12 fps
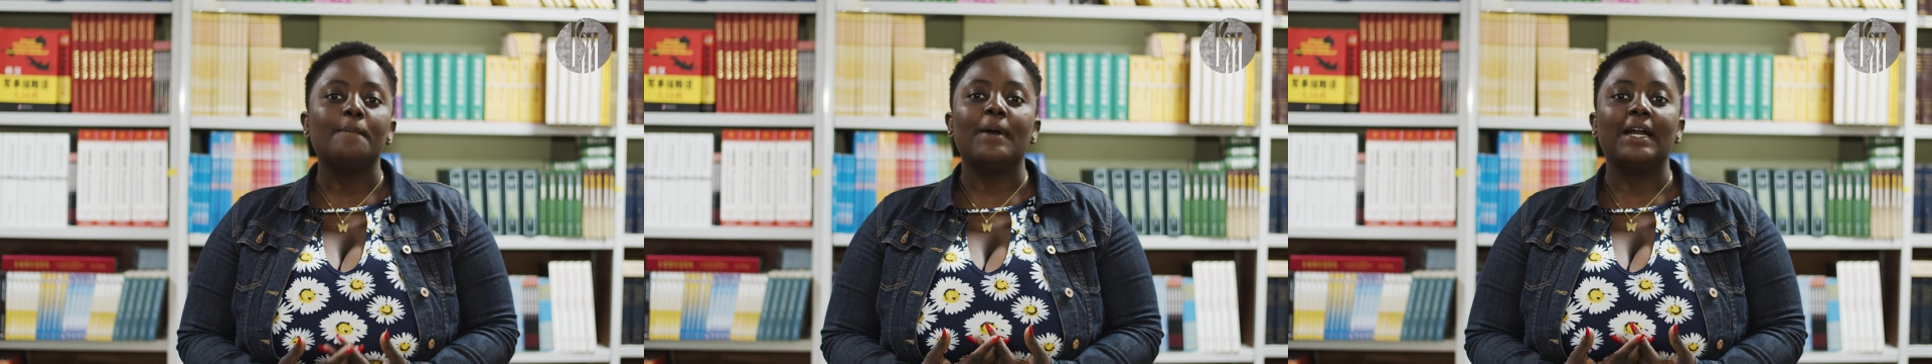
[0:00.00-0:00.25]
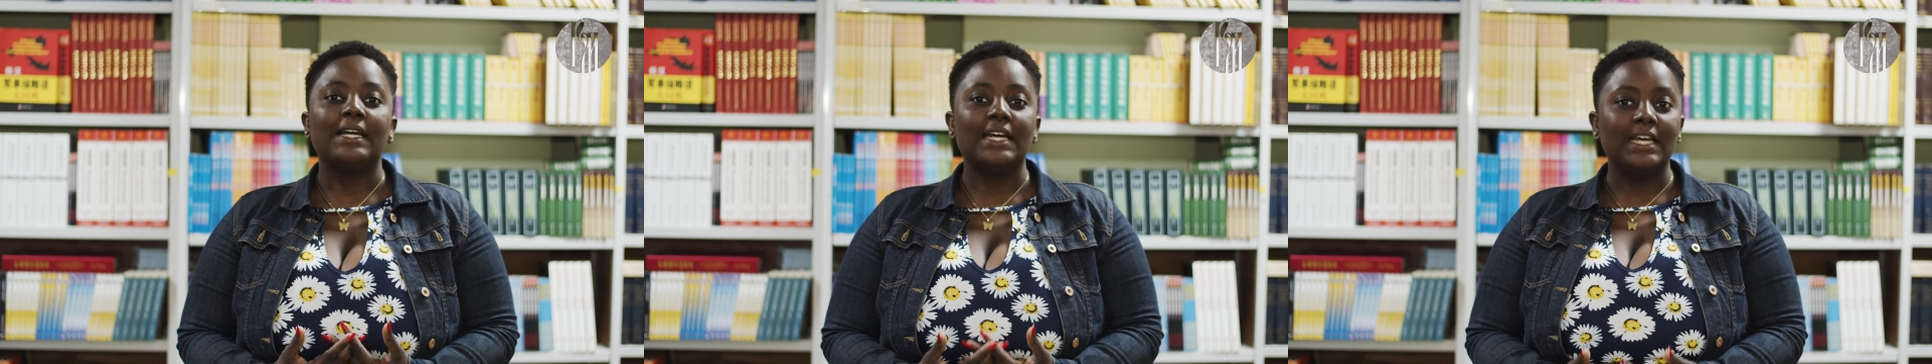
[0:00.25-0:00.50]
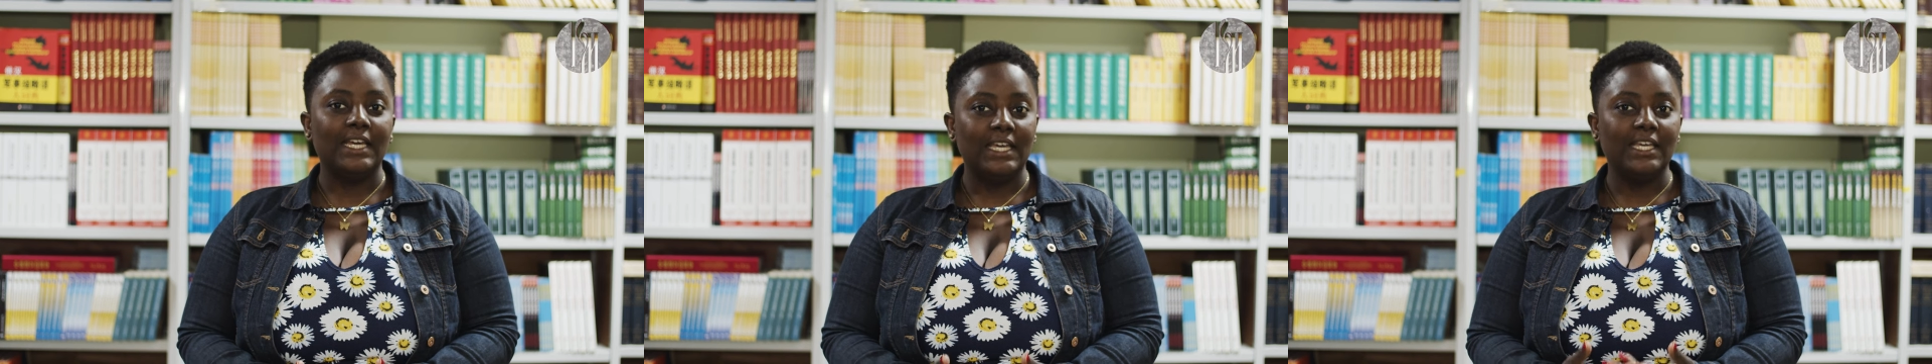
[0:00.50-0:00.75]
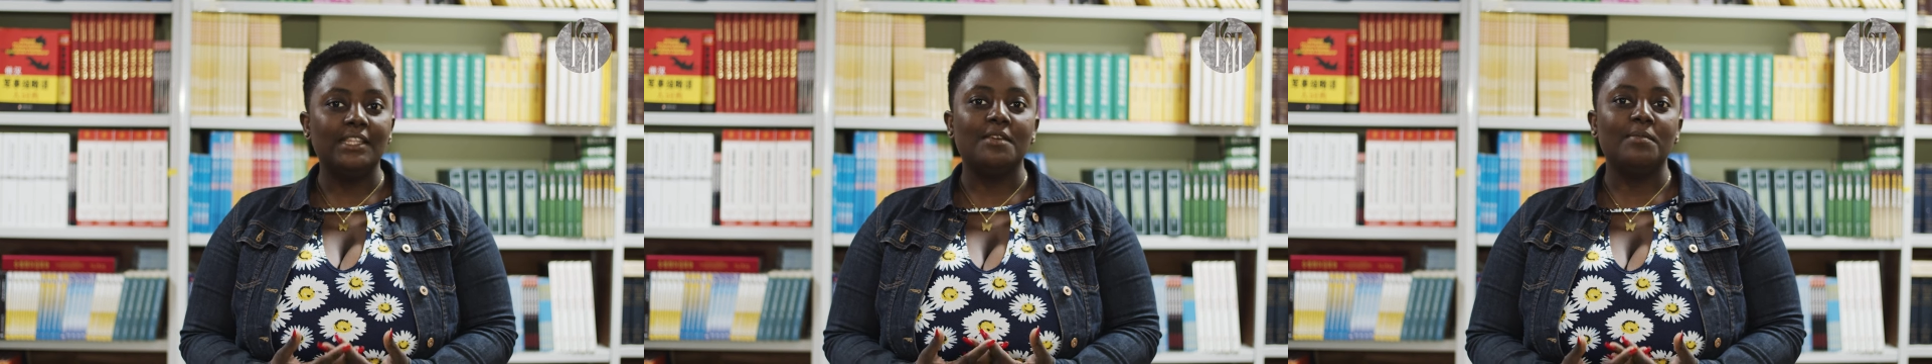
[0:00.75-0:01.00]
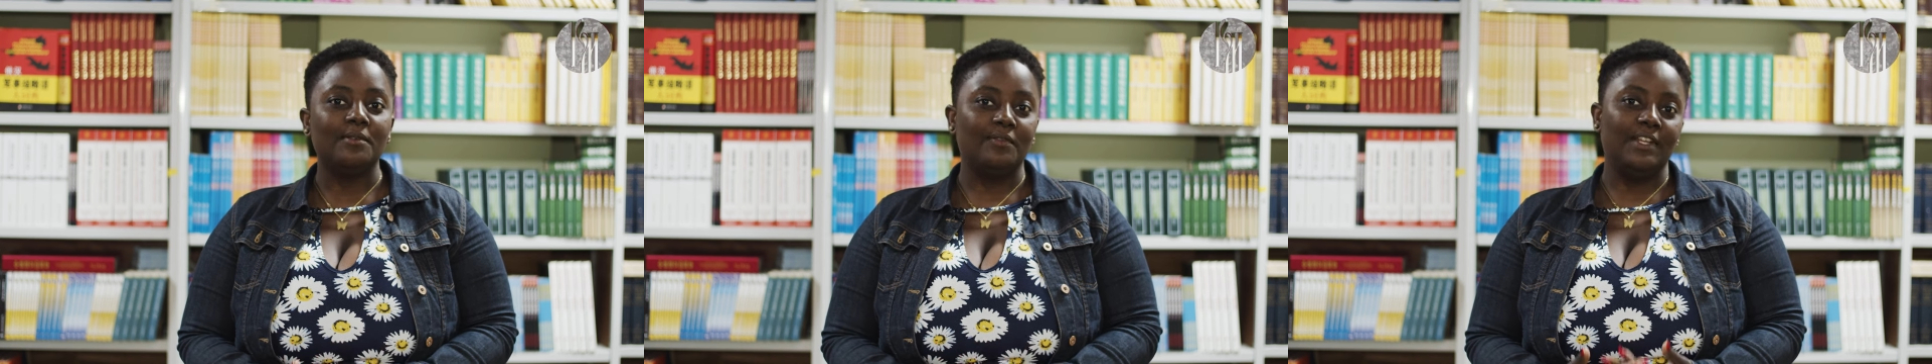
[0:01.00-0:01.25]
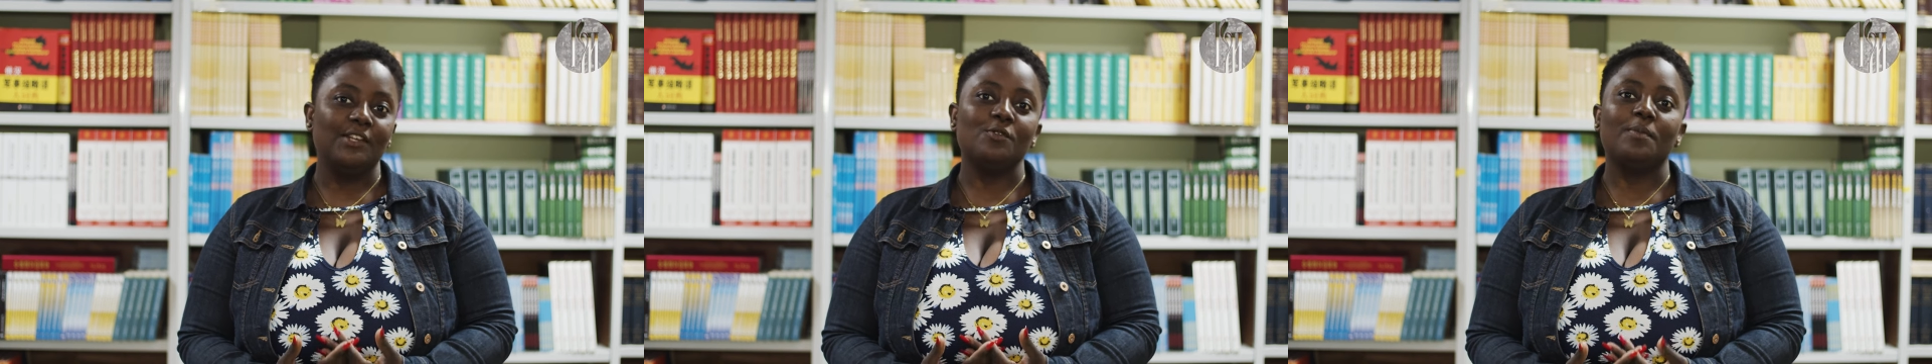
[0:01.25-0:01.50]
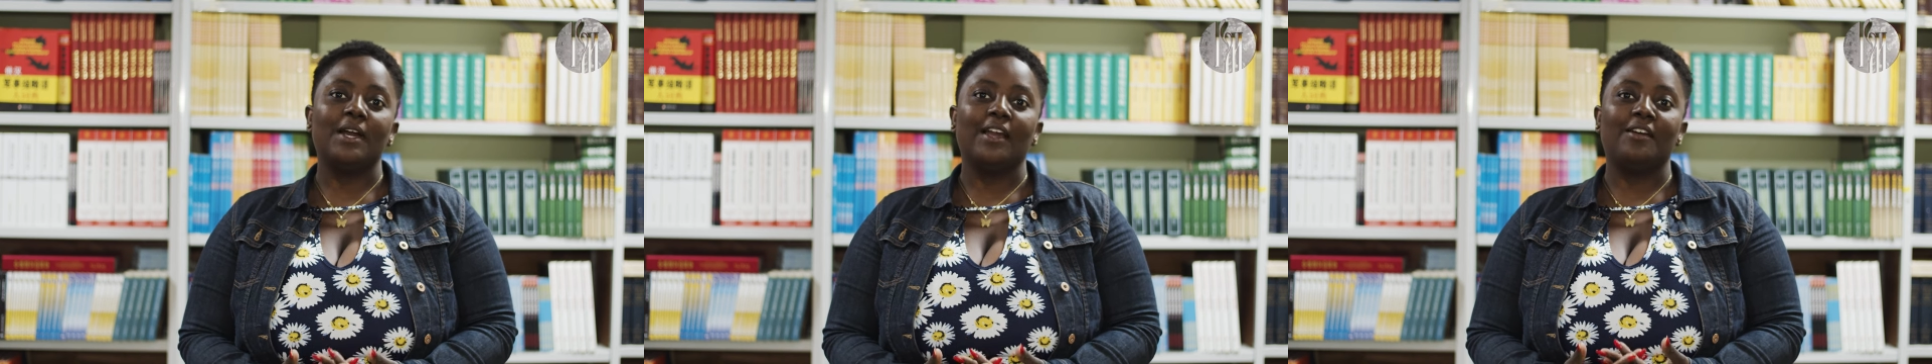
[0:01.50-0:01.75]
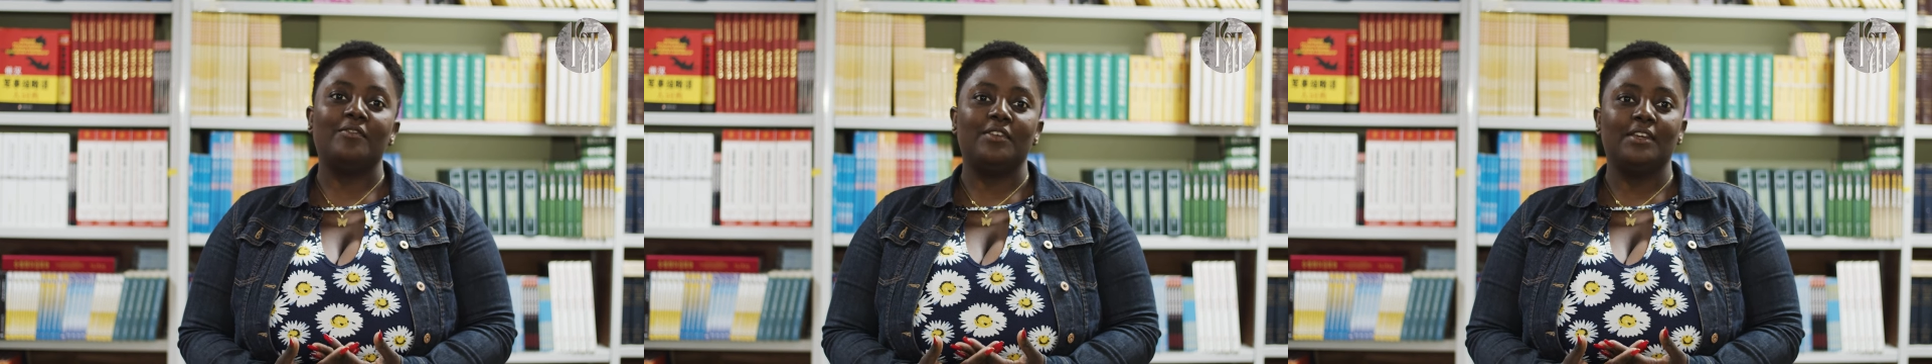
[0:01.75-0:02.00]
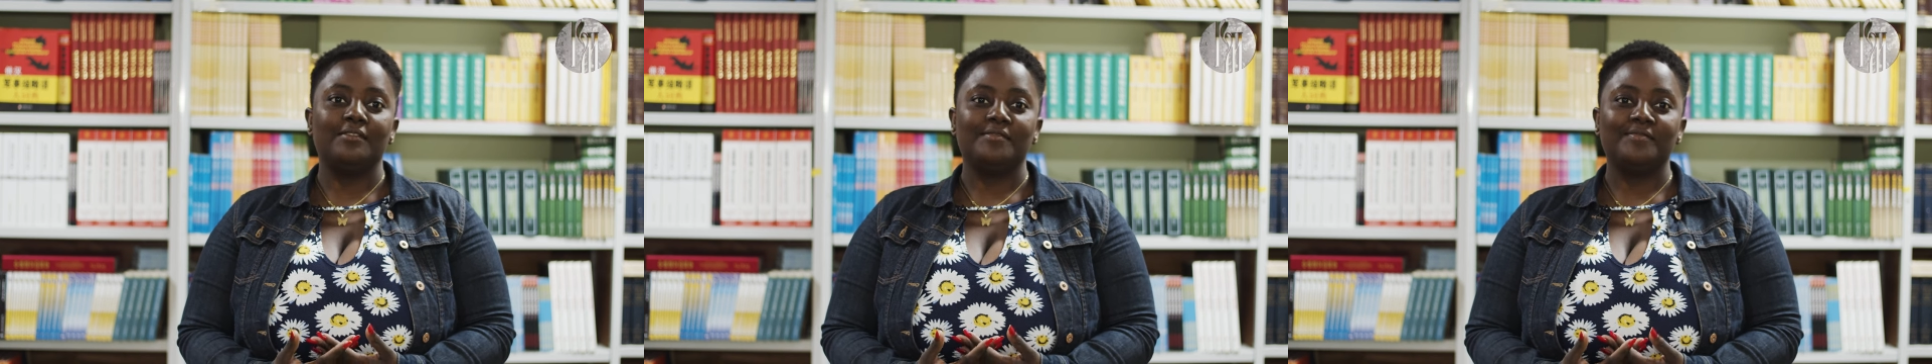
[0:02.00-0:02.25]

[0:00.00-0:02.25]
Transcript: Пагане де пинвлену по кафе.